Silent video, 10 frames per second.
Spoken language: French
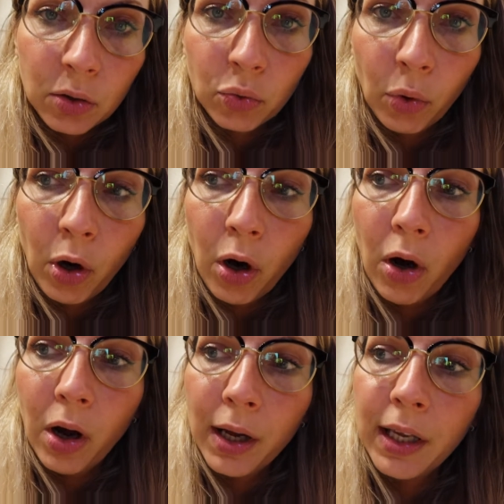son
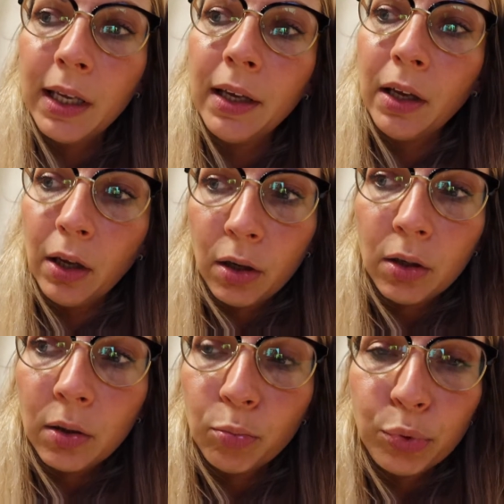corps et
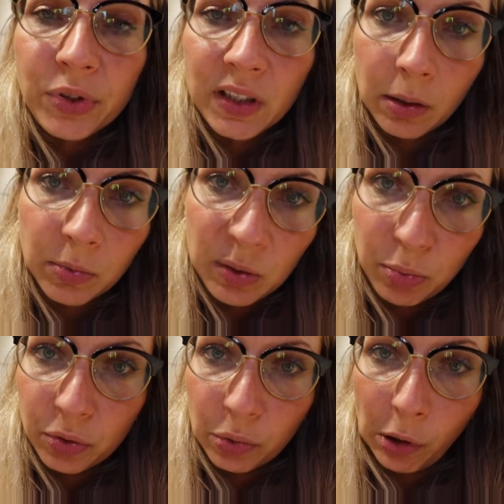pousser un petit
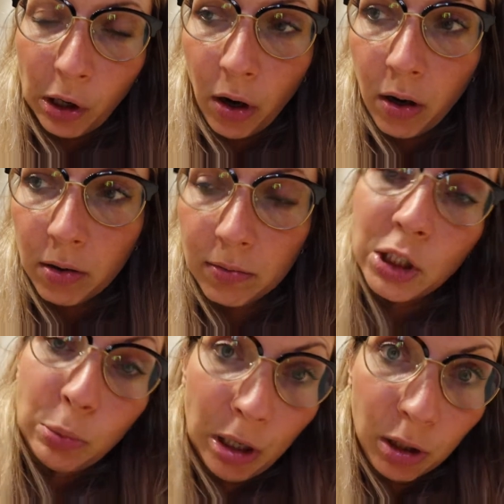peu son corps. Là,
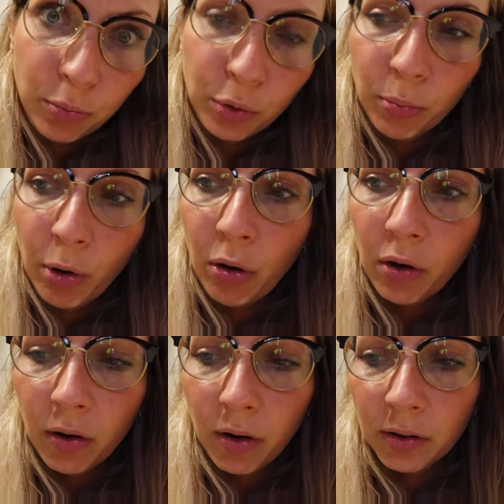je parle purement
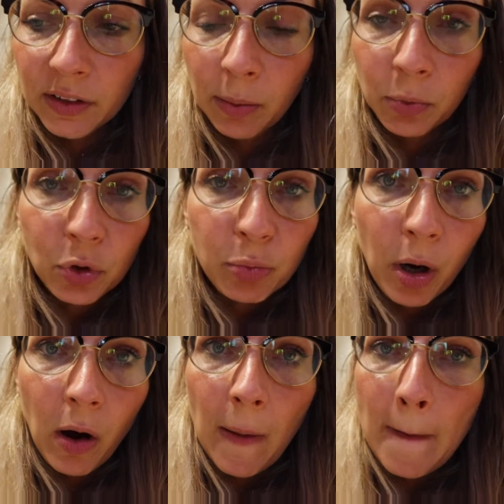en termes de
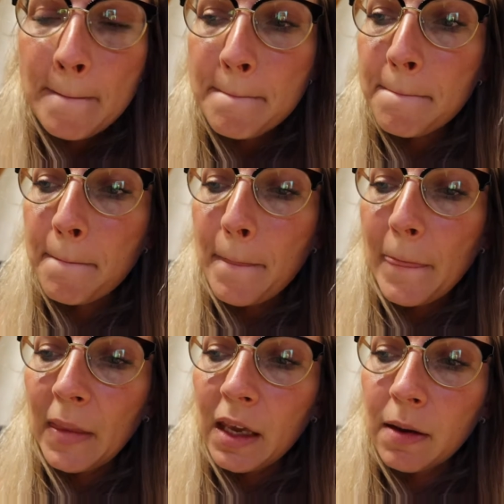sport.
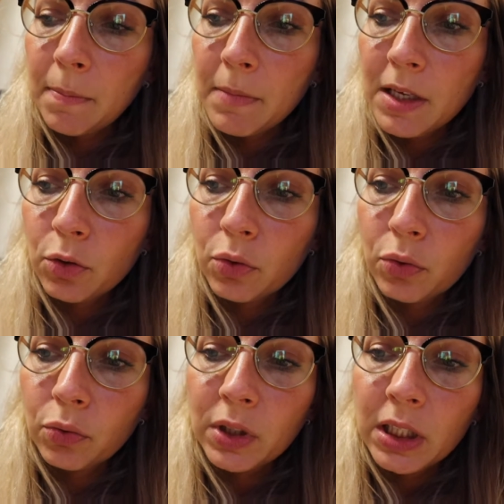Mais ce
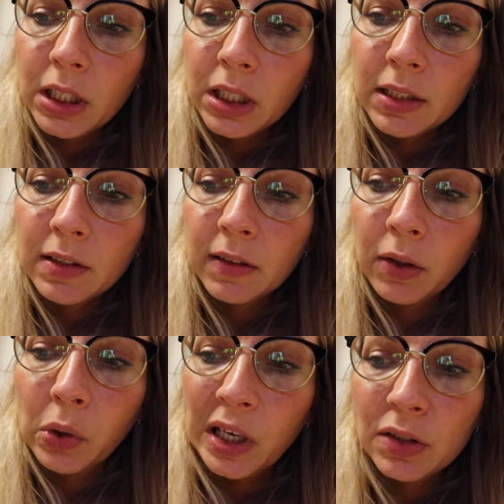sont des,
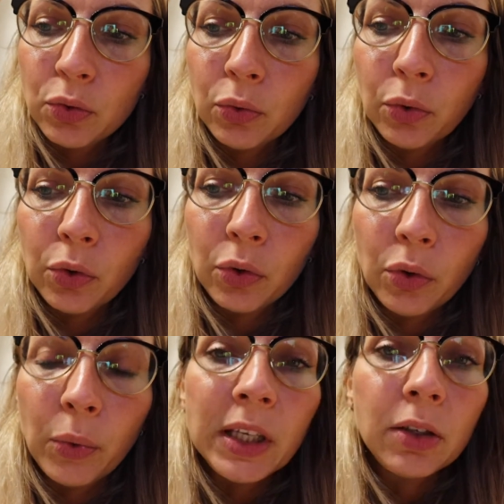interrogations que,
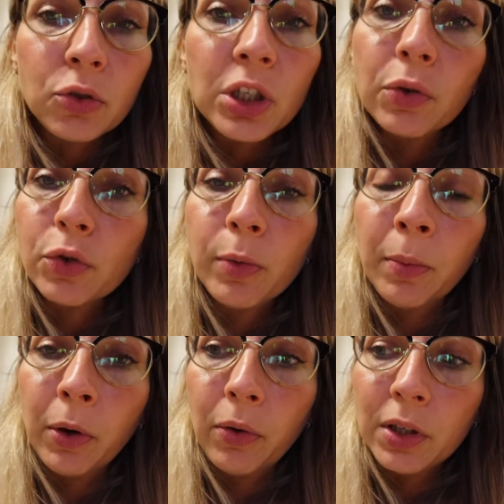oui, que j'ai en ce
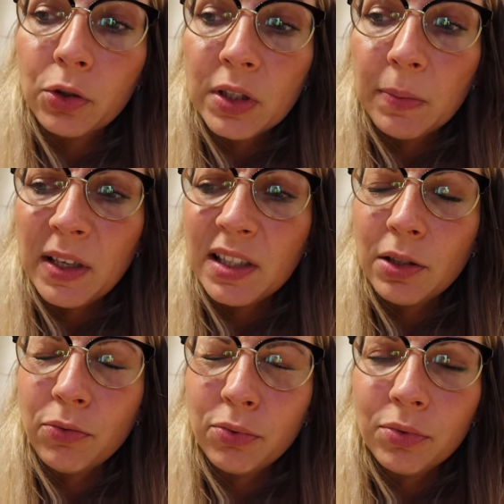moment. Et je ne sais pas
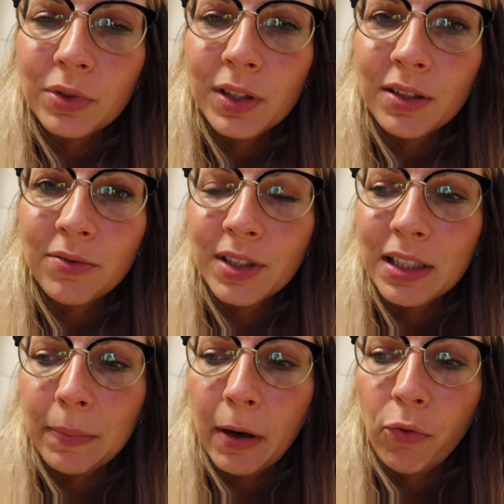si vous aussi, vous
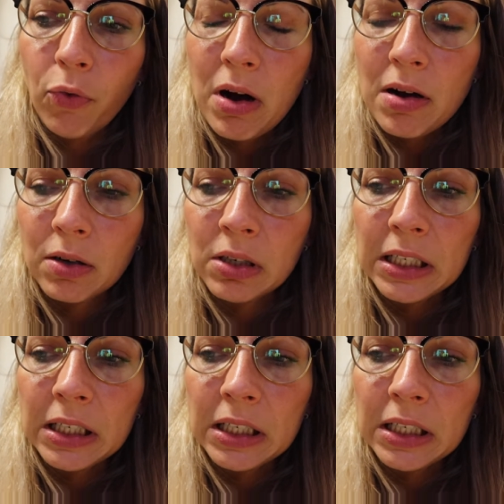êtes parfois euh,